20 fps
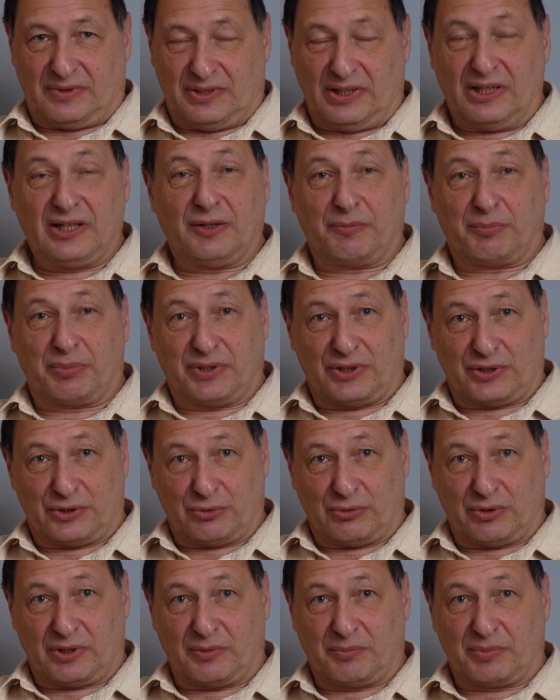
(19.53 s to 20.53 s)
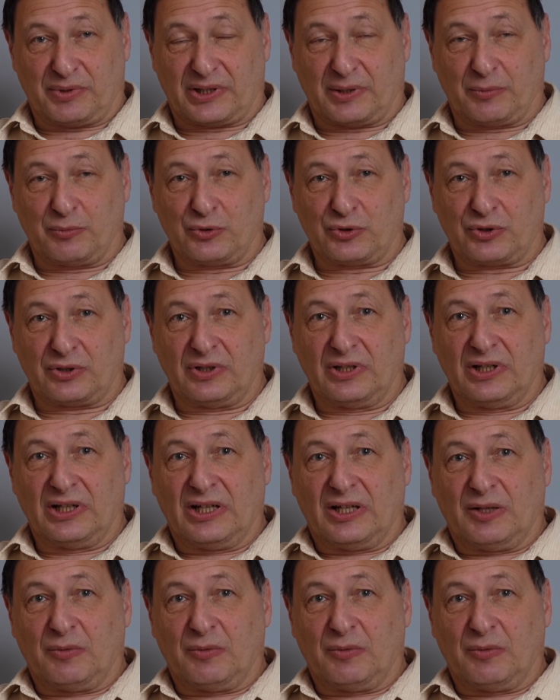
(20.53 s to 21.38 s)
нелепой историей, потому что